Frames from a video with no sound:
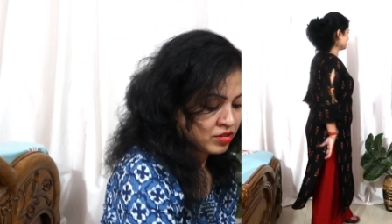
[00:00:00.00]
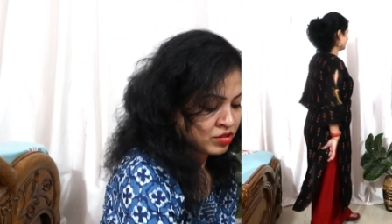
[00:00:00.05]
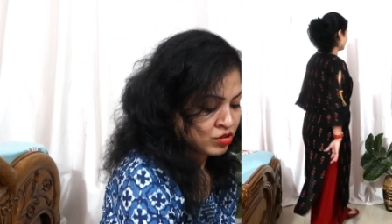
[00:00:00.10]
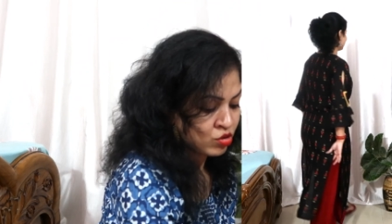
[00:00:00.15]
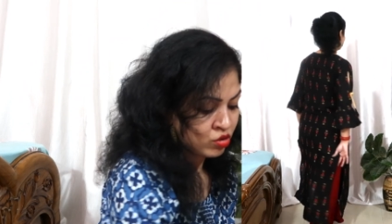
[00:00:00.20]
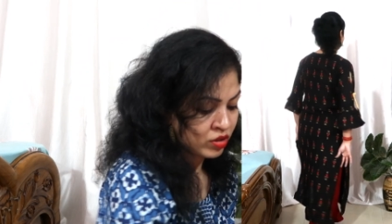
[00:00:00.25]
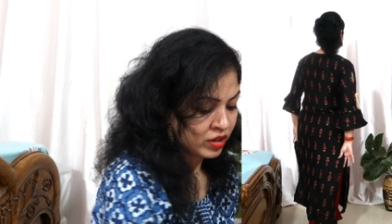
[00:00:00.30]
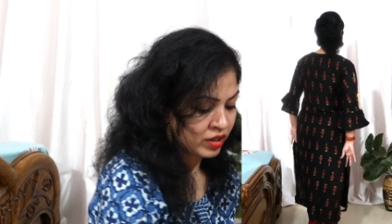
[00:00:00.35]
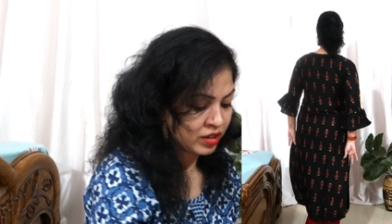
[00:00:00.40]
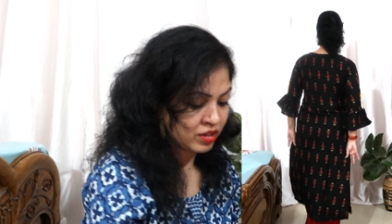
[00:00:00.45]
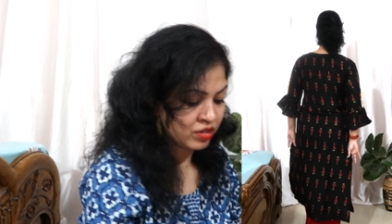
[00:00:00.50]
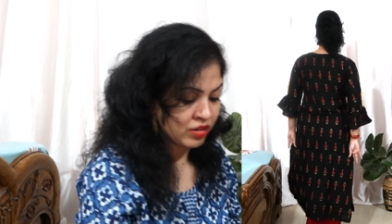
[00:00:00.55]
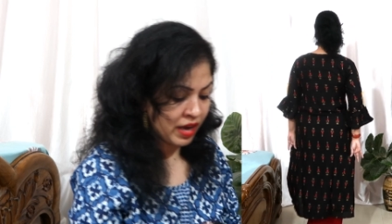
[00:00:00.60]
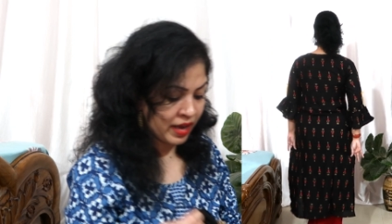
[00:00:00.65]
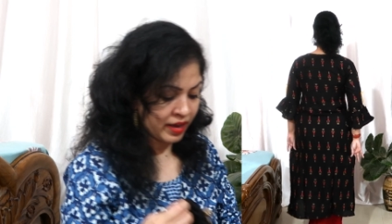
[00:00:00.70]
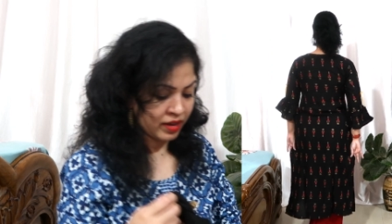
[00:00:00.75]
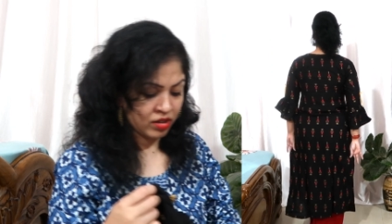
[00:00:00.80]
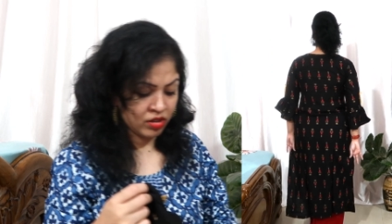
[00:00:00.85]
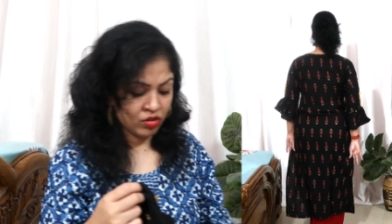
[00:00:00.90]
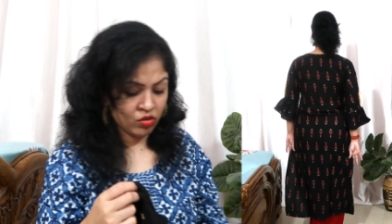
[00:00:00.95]
एग्स को अगर
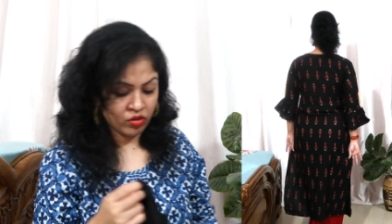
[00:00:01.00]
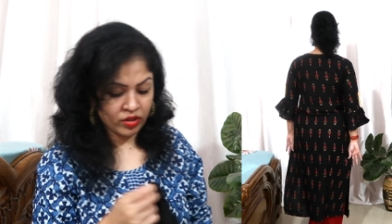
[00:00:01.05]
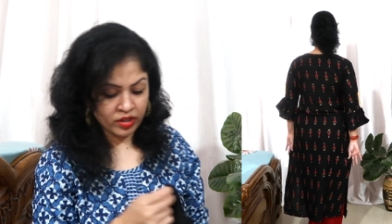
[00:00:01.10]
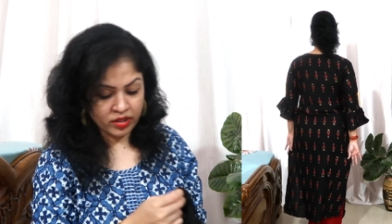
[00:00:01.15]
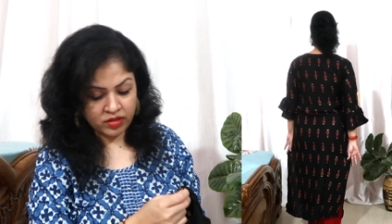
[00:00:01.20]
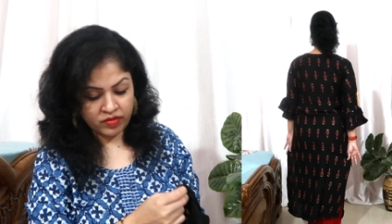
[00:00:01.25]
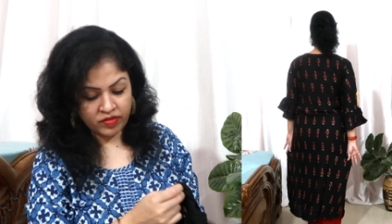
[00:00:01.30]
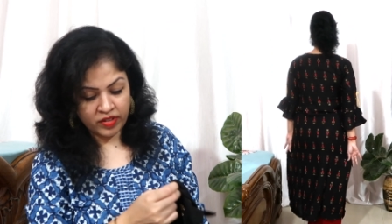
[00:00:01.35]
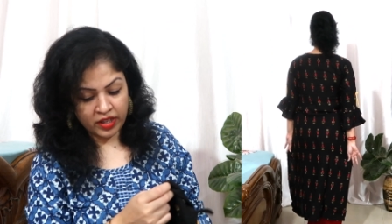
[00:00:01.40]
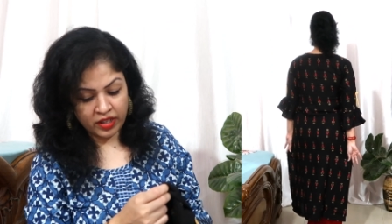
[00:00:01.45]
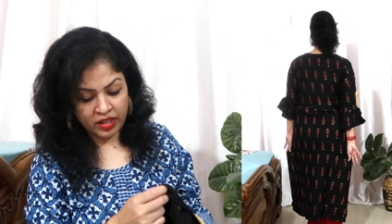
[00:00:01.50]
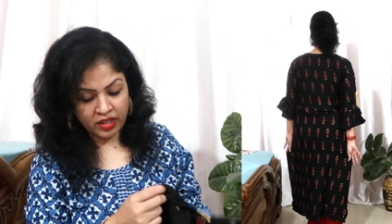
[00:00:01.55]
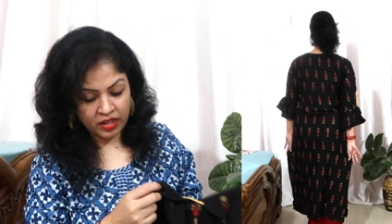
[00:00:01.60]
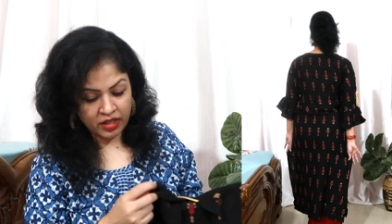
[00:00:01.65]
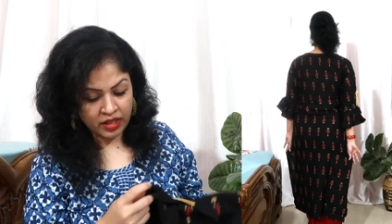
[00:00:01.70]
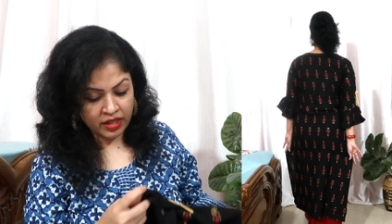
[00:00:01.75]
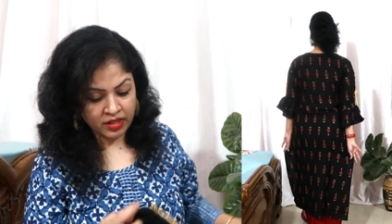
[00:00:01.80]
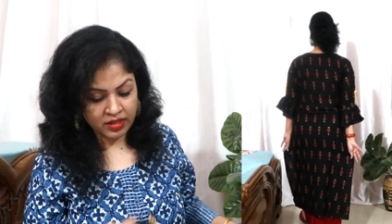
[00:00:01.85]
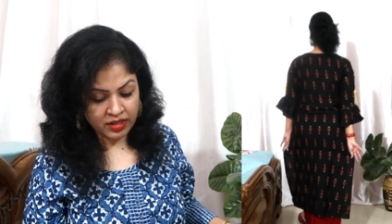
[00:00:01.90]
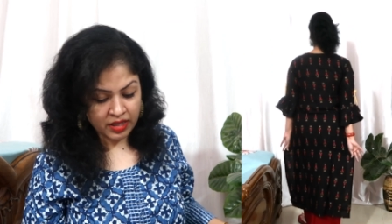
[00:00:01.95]
ट्राई करोगे इट्स वेरी
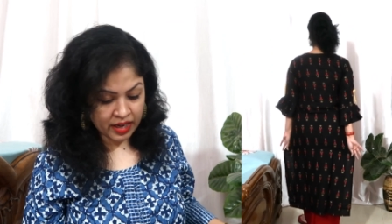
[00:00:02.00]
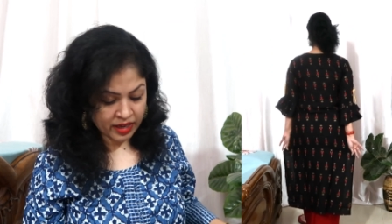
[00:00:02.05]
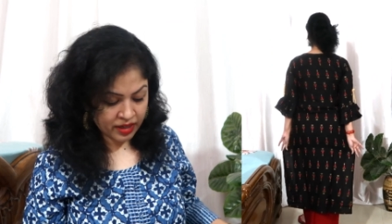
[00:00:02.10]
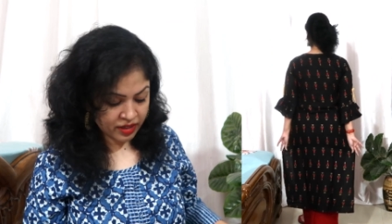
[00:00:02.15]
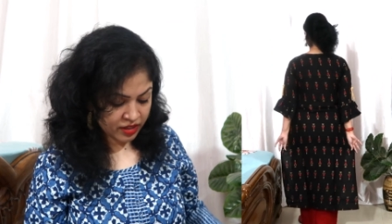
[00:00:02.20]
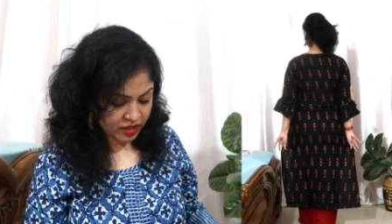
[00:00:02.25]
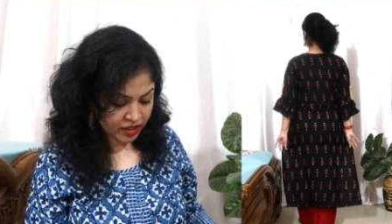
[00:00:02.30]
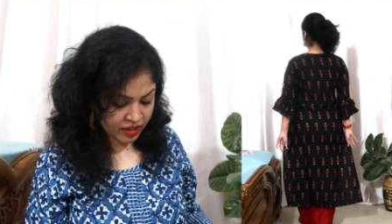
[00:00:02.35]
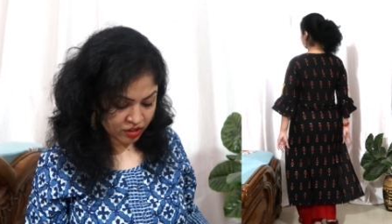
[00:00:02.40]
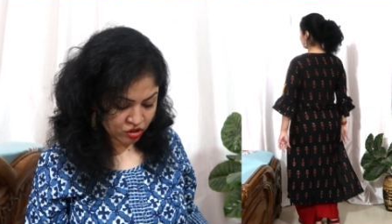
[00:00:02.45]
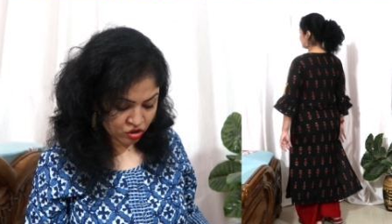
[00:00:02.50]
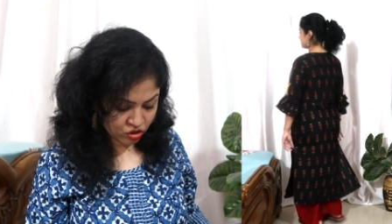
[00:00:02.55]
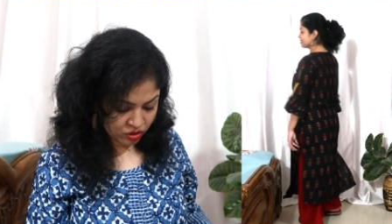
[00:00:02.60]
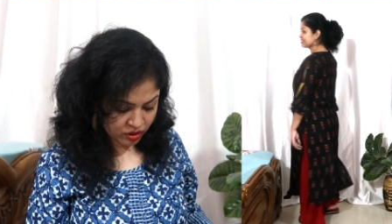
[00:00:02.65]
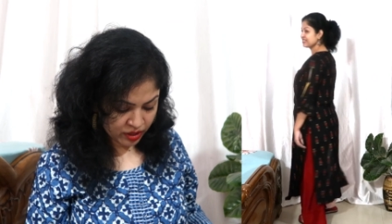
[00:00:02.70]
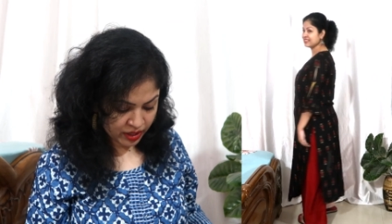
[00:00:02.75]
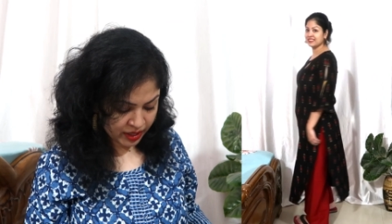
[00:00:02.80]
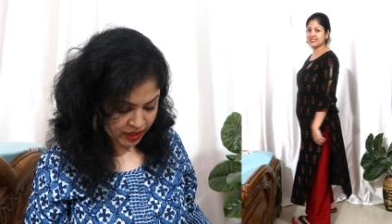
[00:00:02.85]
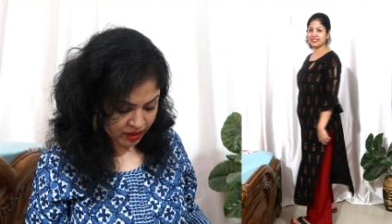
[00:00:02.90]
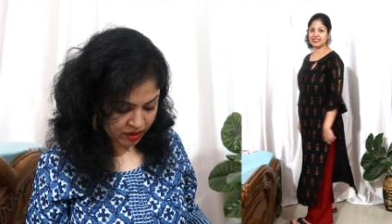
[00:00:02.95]
नाइस एंड ये जो
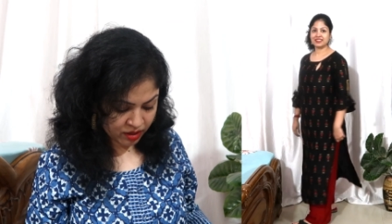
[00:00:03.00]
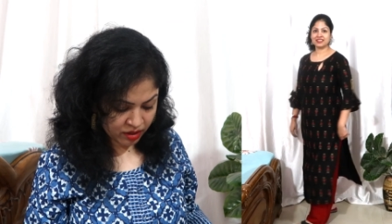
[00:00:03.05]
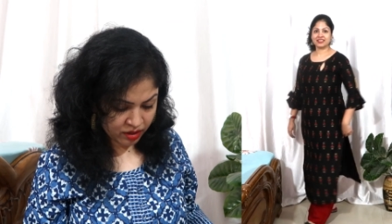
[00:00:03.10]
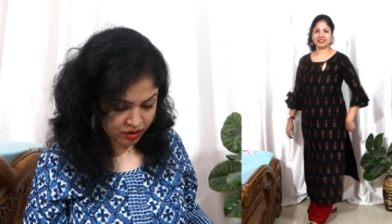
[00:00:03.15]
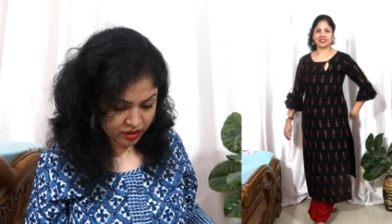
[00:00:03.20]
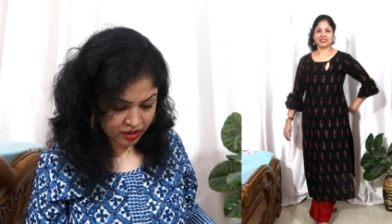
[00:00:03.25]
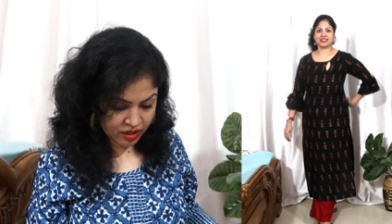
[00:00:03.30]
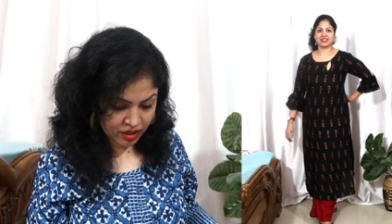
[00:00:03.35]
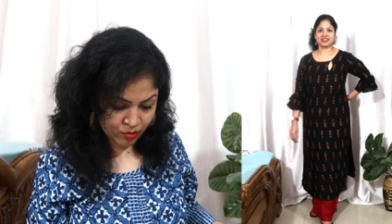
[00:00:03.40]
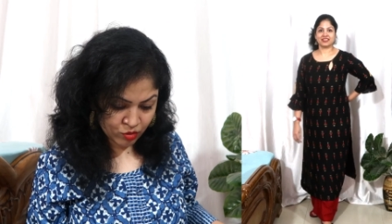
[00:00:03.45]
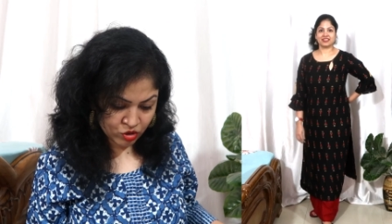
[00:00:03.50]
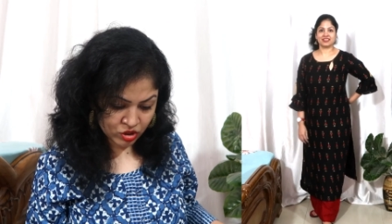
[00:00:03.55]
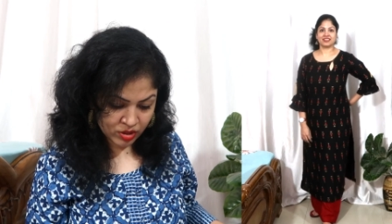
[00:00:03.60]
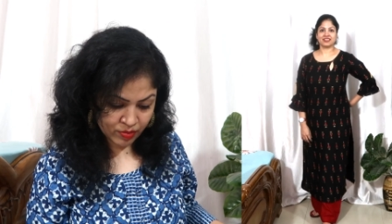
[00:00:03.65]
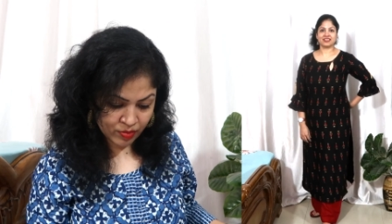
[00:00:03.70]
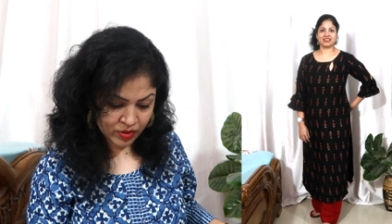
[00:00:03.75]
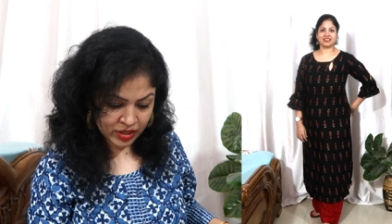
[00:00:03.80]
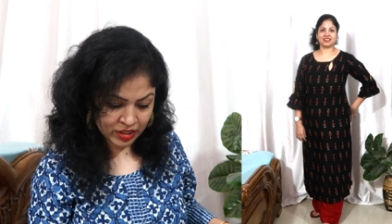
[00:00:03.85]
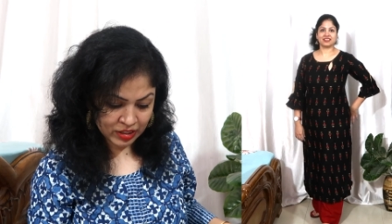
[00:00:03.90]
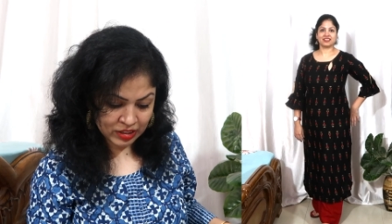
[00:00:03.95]
है ना ये
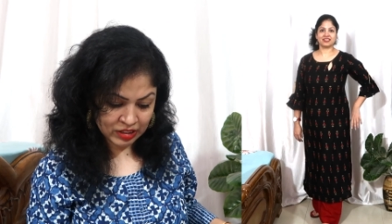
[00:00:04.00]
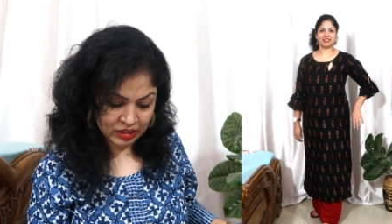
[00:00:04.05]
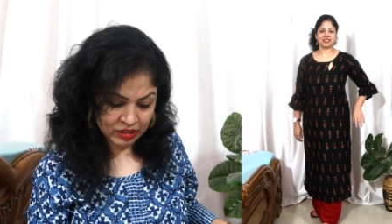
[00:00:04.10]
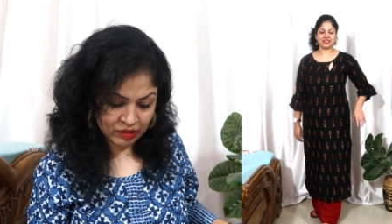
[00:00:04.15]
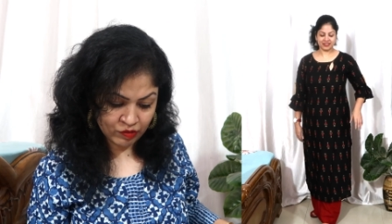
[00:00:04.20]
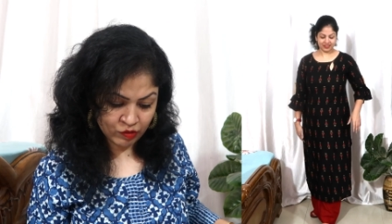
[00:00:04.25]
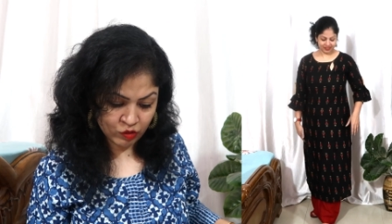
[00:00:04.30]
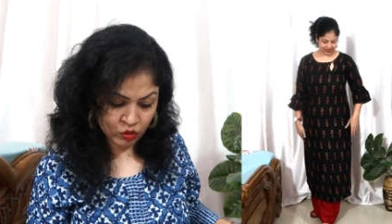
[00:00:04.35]
मुझे पड़ी थी